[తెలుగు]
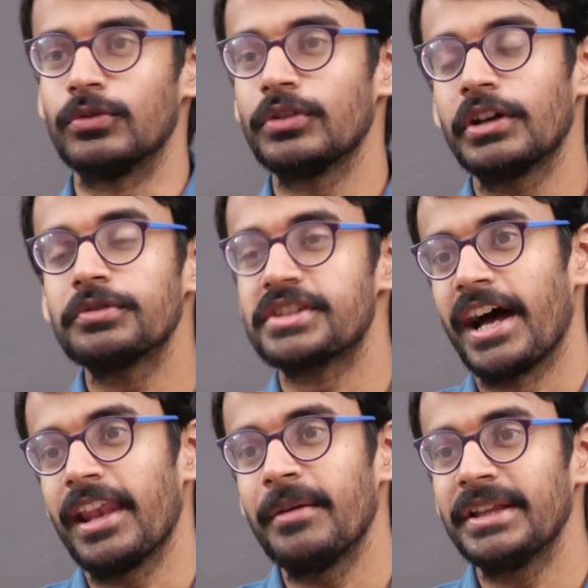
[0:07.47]
గురుగారు
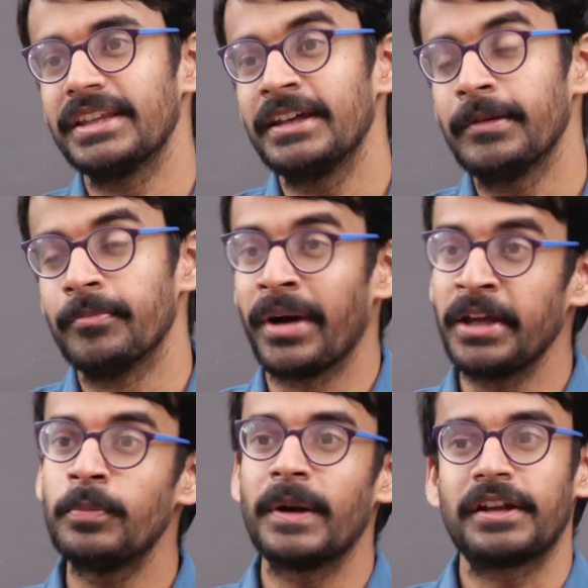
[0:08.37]
చాలామంది
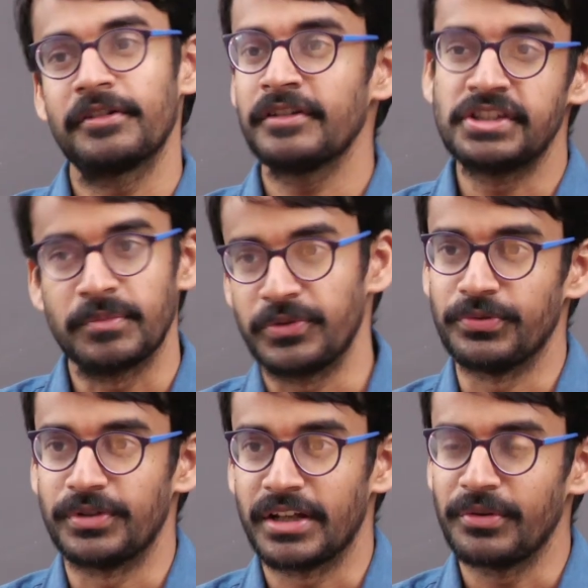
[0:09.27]
మైలు పట్టడం అని చెప్తూ
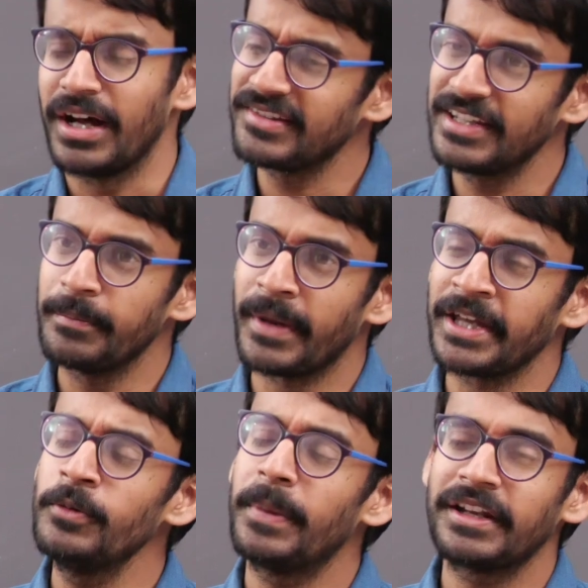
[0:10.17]
ఉంటారు అసలు ఈ
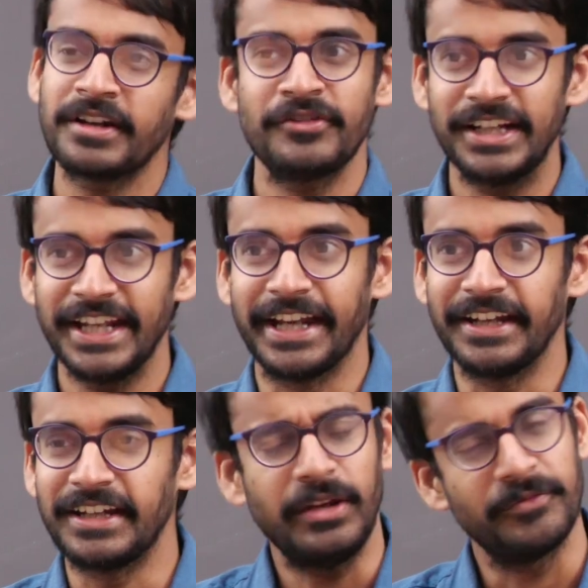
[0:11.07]
మైలు పట్టడం అంటే
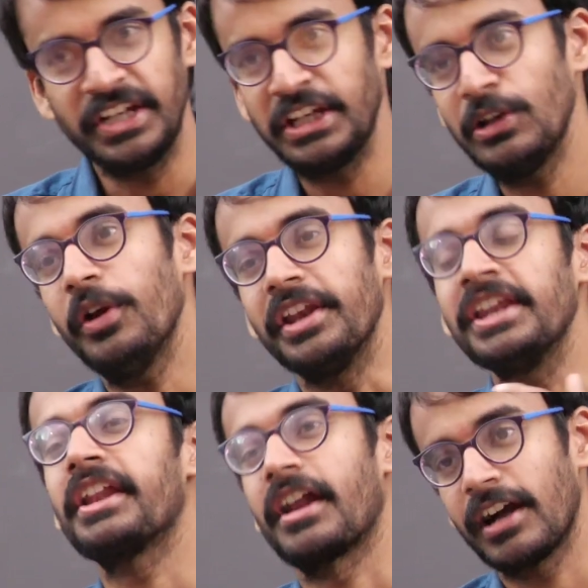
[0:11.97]
ఏంటి వీటిలో
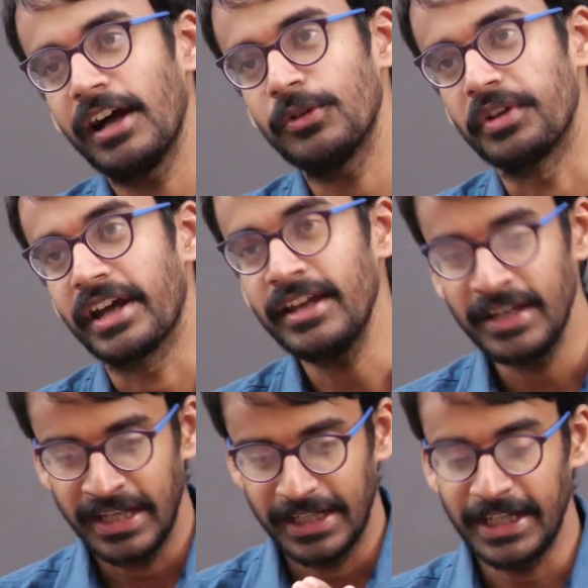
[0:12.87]
ఎన్ని రకాలు ఉన్నాయి
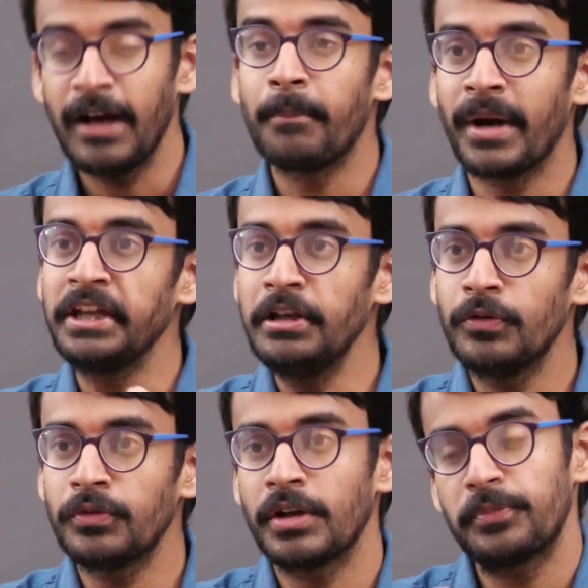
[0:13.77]
ఇలా మైల్లో
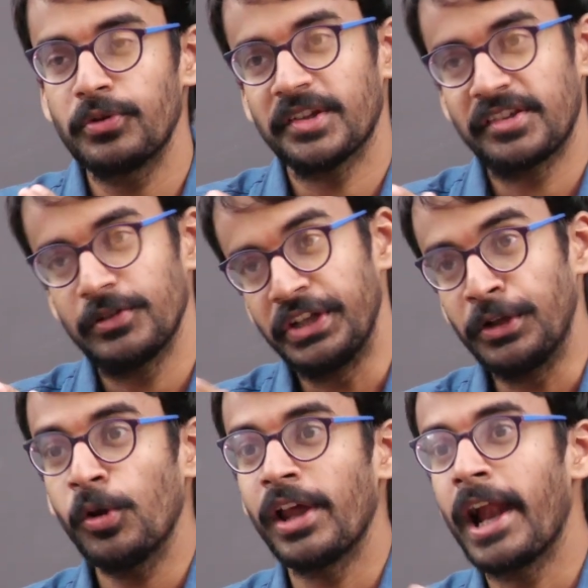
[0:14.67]
ఉన్నప్పుడు అసలు
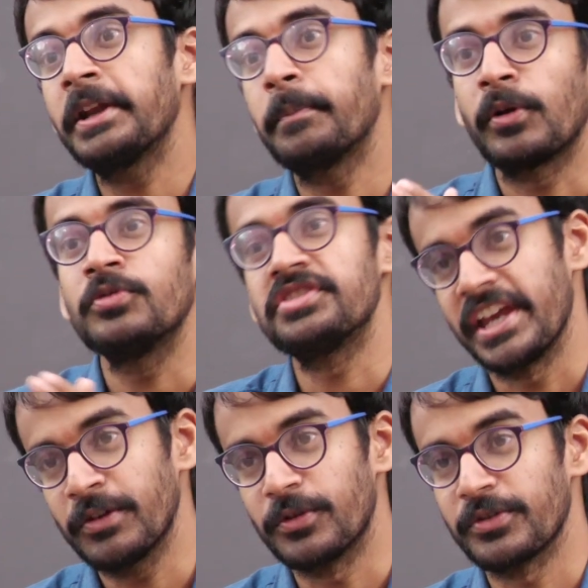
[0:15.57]
ఇంట్లో ఎలాంటి పనులు
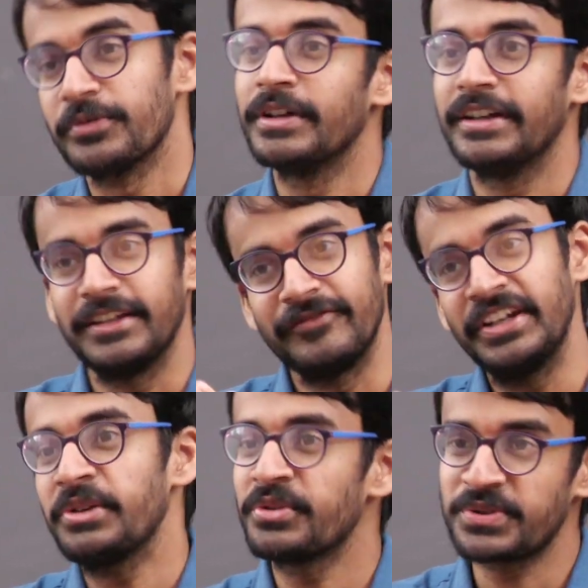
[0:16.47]
చేయకూడదు
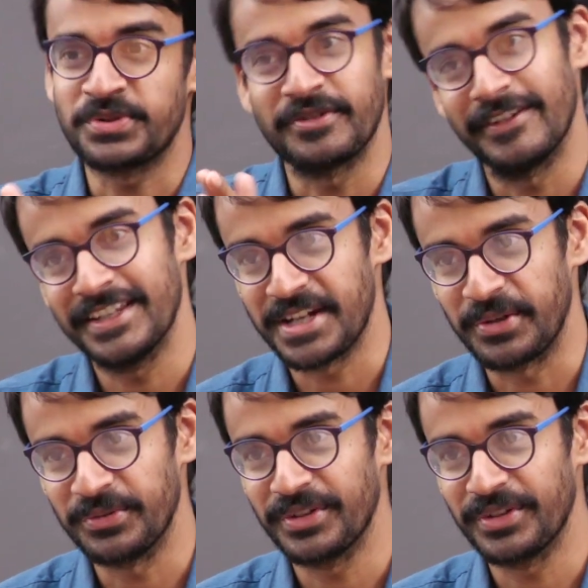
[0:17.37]
వీటి గురించి కొంచెం వివరించండి